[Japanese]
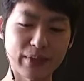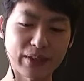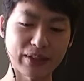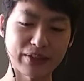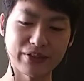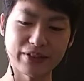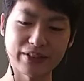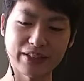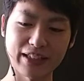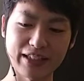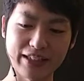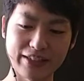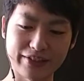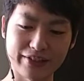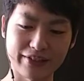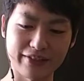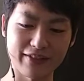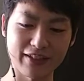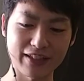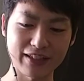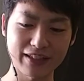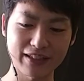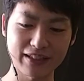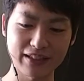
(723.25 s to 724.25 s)
まあそれくらいにしてお
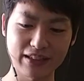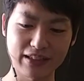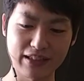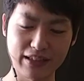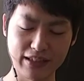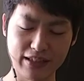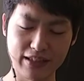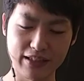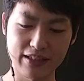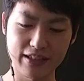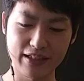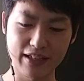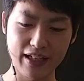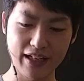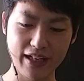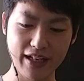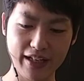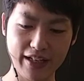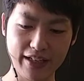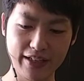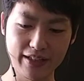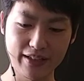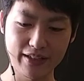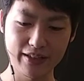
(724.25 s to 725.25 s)
きます。はい。